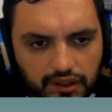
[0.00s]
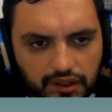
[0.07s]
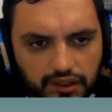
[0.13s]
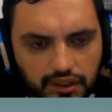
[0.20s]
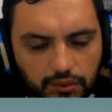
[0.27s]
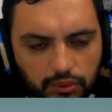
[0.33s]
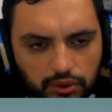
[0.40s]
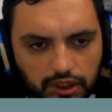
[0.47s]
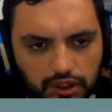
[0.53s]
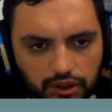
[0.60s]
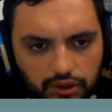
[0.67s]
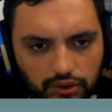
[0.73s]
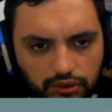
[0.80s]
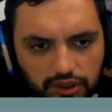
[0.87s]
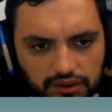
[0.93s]
el
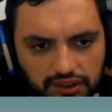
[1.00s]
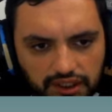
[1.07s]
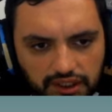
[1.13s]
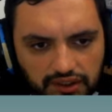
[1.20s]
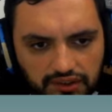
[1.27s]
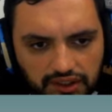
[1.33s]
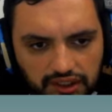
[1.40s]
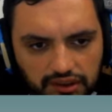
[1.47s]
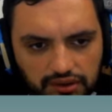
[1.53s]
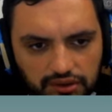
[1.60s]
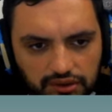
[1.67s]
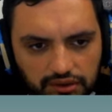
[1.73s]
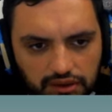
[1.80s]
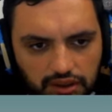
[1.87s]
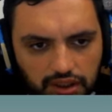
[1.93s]
buscador no es tan
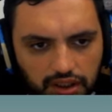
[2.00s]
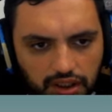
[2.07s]
exacto,